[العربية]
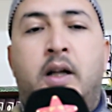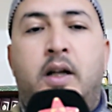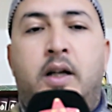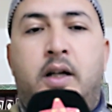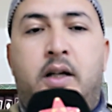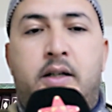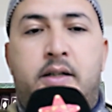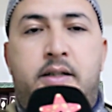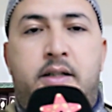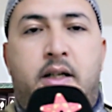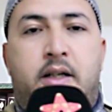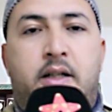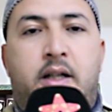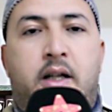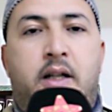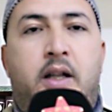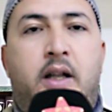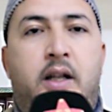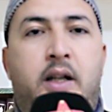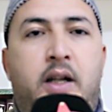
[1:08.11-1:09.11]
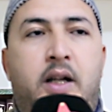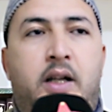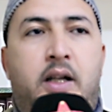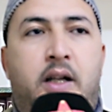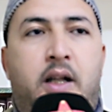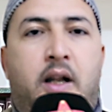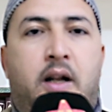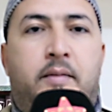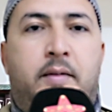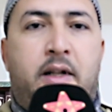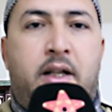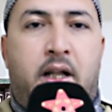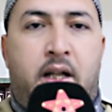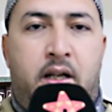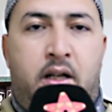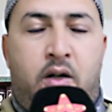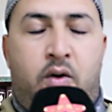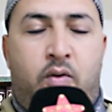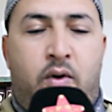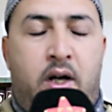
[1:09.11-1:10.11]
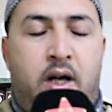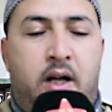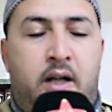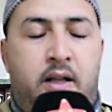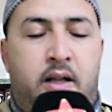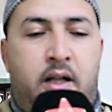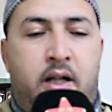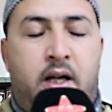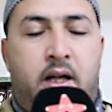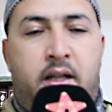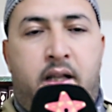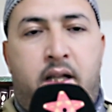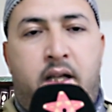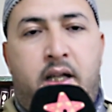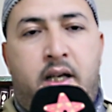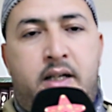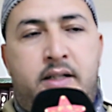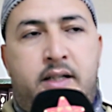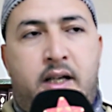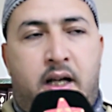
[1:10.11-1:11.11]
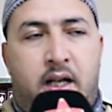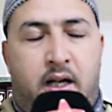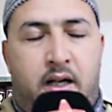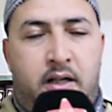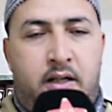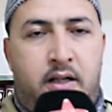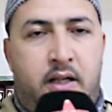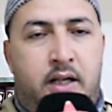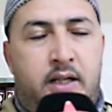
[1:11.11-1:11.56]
آه، استعدادا لرمضان وهذه رسالة